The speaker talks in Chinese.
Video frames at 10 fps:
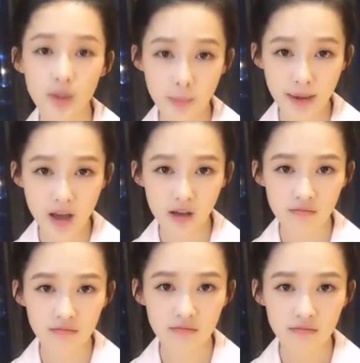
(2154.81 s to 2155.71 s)
可以了
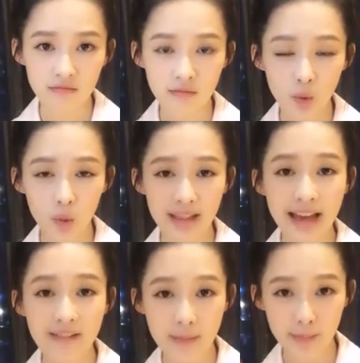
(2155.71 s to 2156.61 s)
吗？
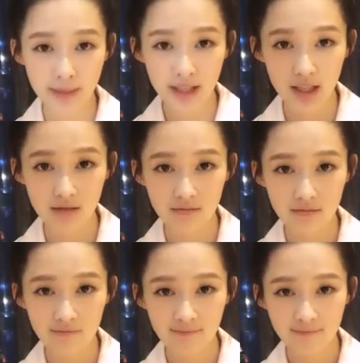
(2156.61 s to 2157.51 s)
回答完
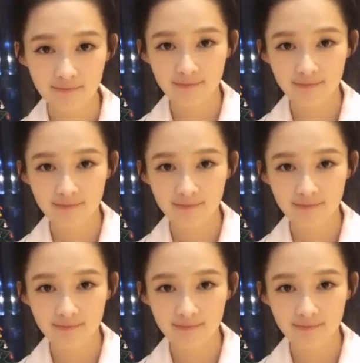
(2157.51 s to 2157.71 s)
毕。